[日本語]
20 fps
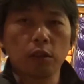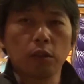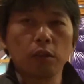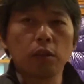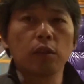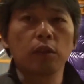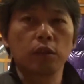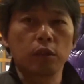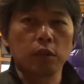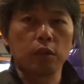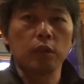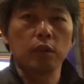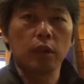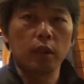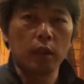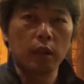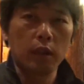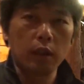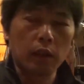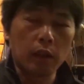業講習、
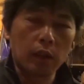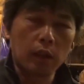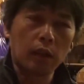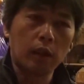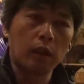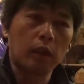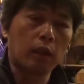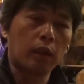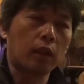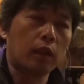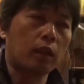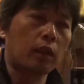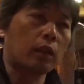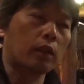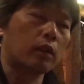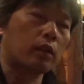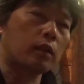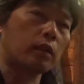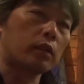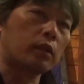
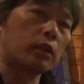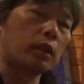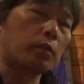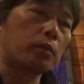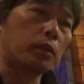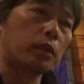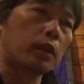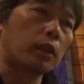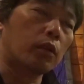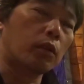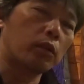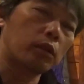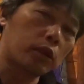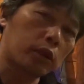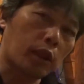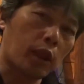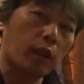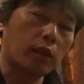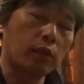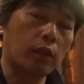えー、全部で6
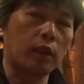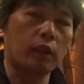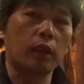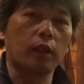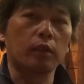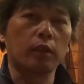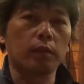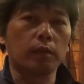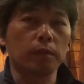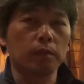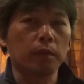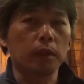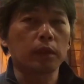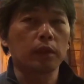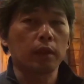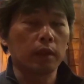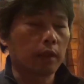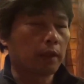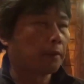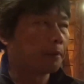時間ぐらいになりま
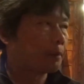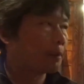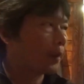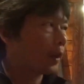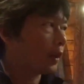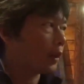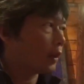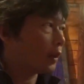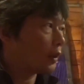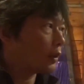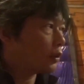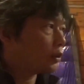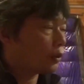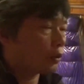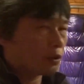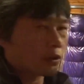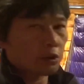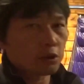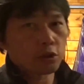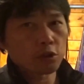すかね、えー、
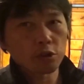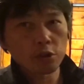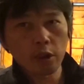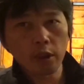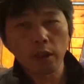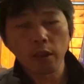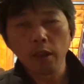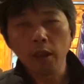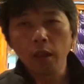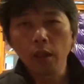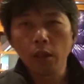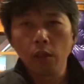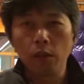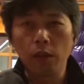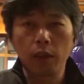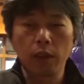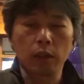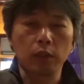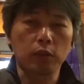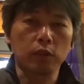机上講習で
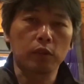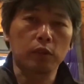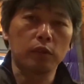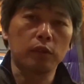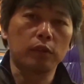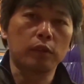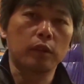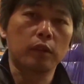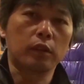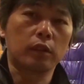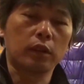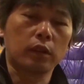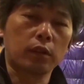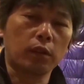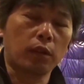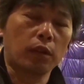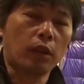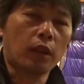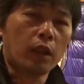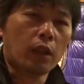お話をするんですけ
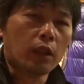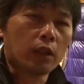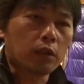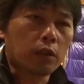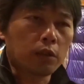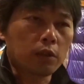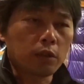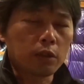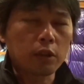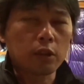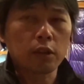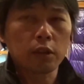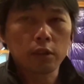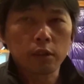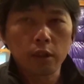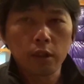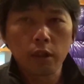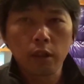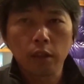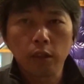どその時にで
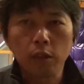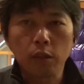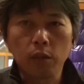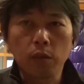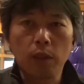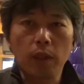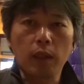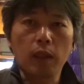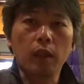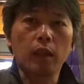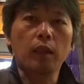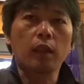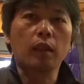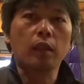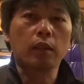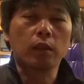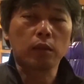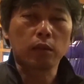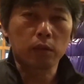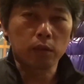すねいろいろわからな
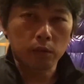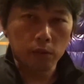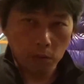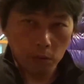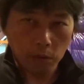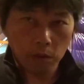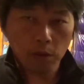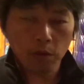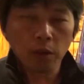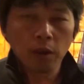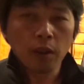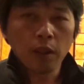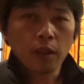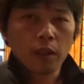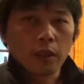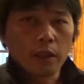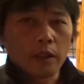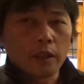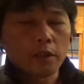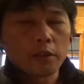いところ、
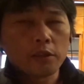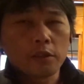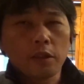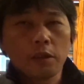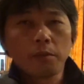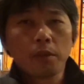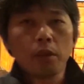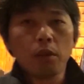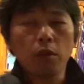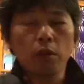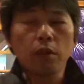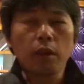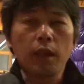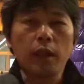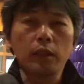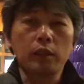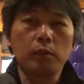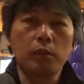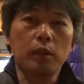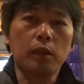えー、冬山を
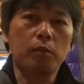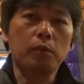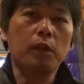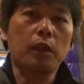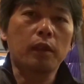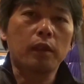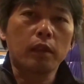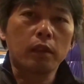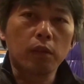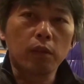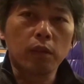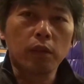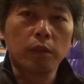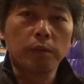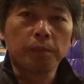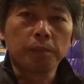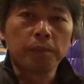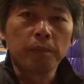始めてみたけど、